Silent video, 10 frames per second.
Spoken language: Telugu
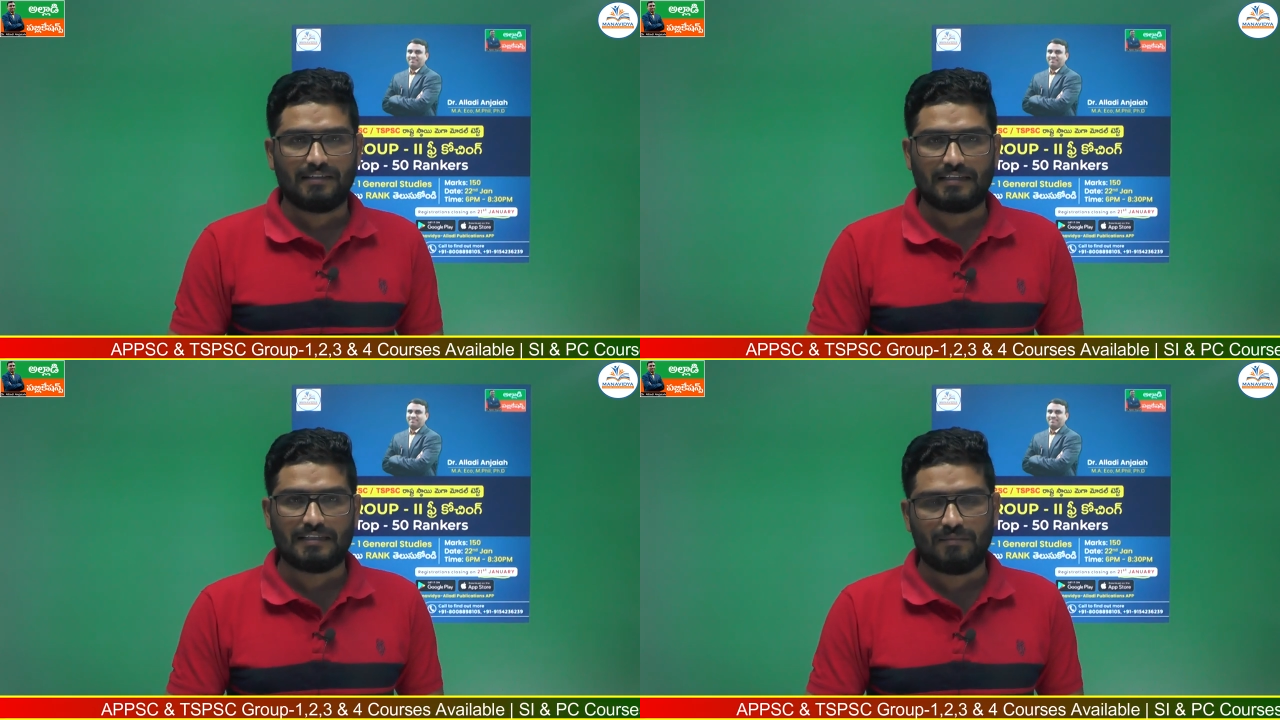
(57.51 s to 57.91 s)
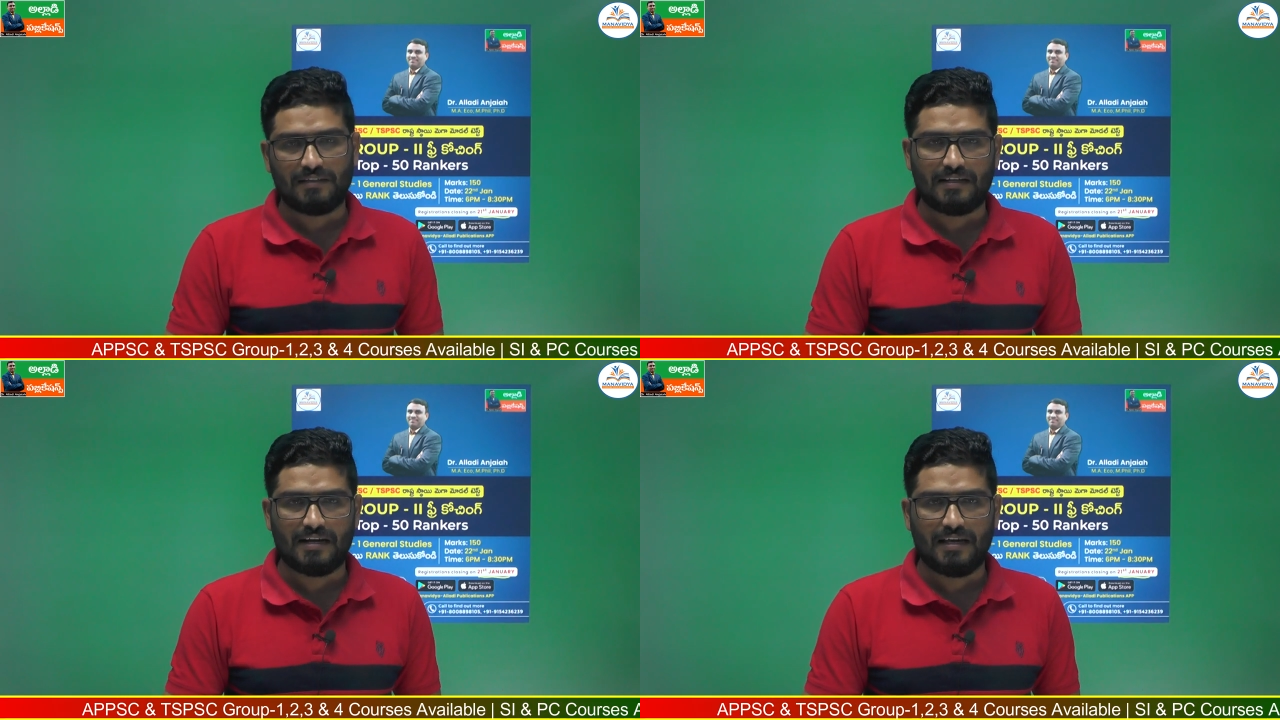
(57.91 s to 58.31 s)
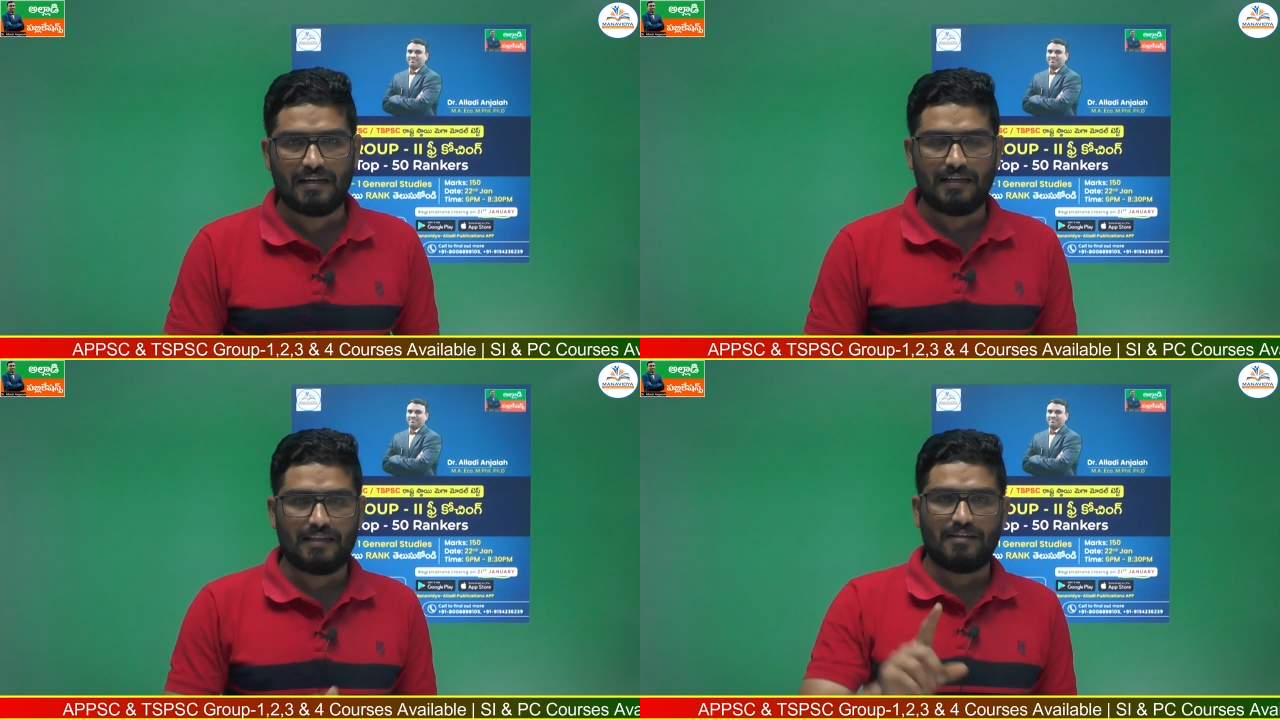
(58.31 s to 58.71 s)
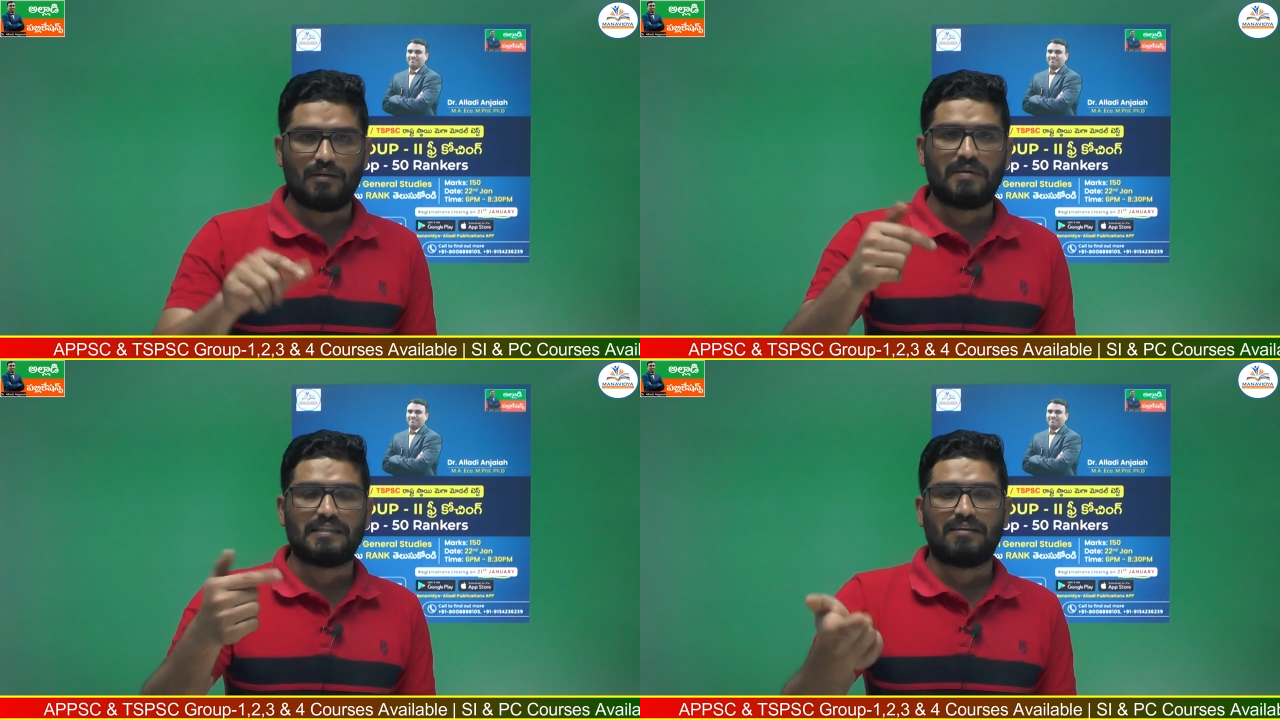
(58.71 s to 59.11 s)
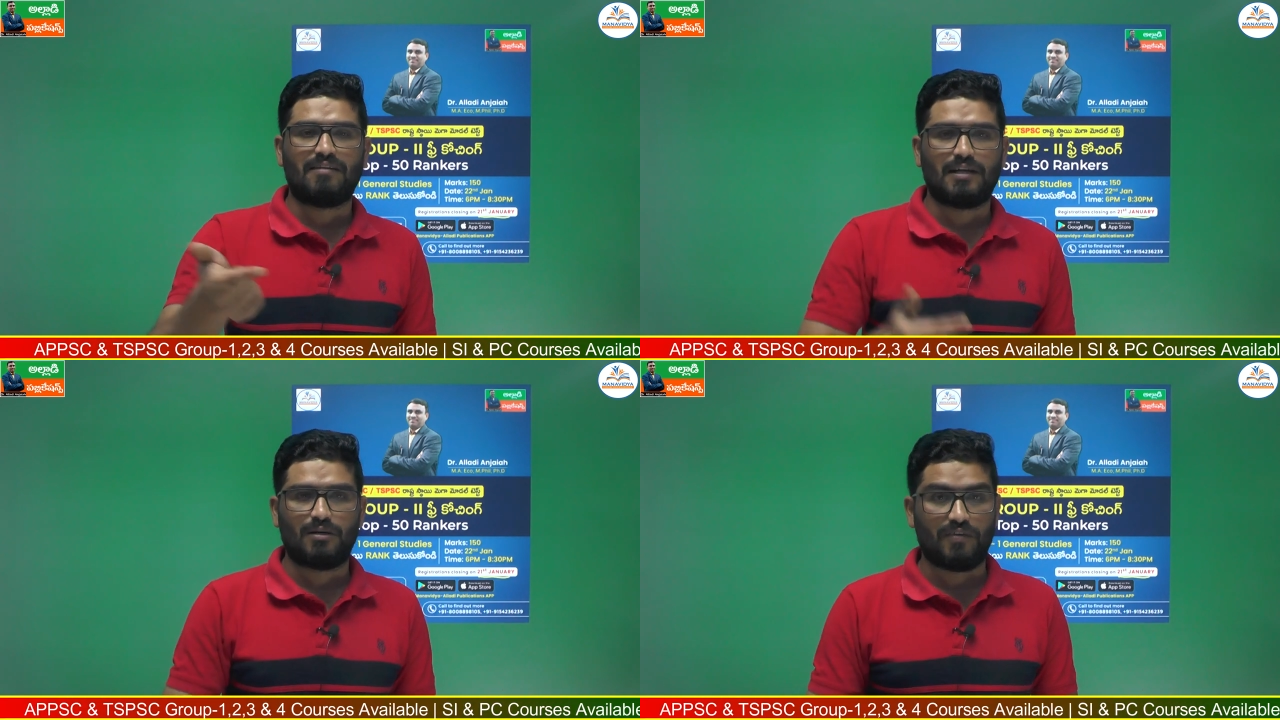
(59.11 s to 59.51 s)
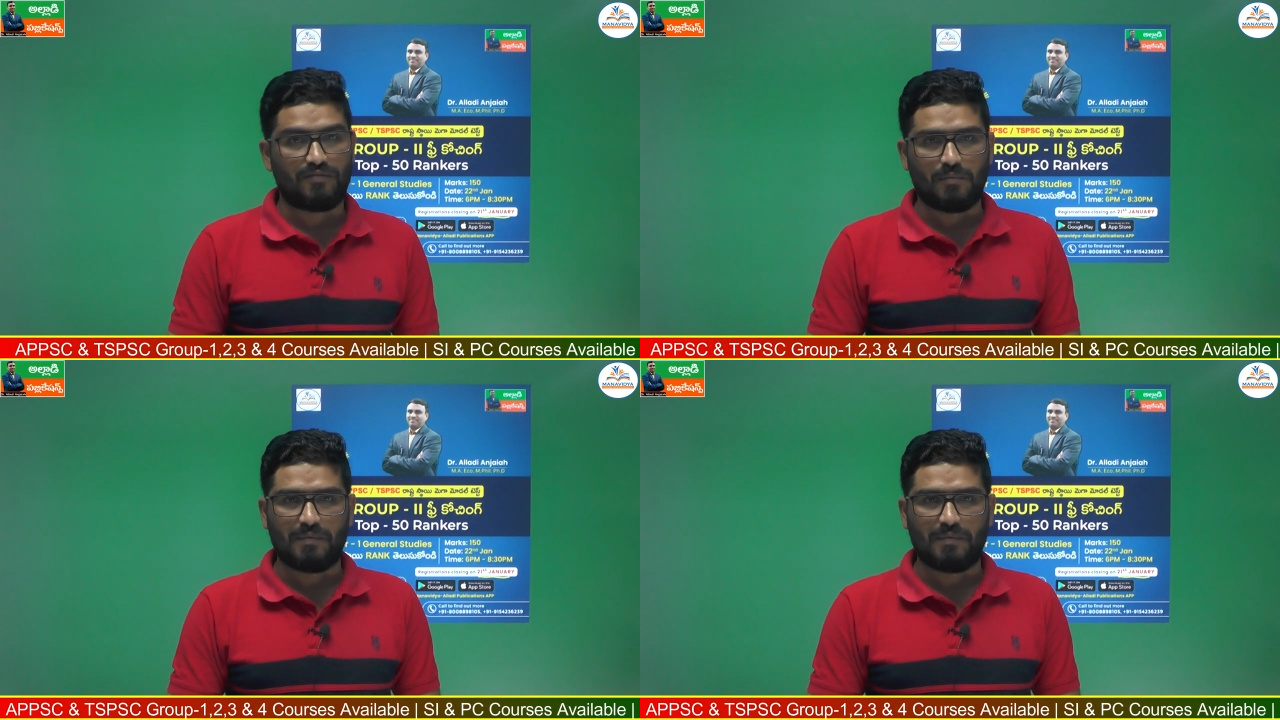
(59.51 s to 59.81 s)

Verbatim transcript: ఎగ్జామ్ అందరు రాయాలి అదేవిధంగా మిగతా వాళ్ళకు ఫిఫ్టీ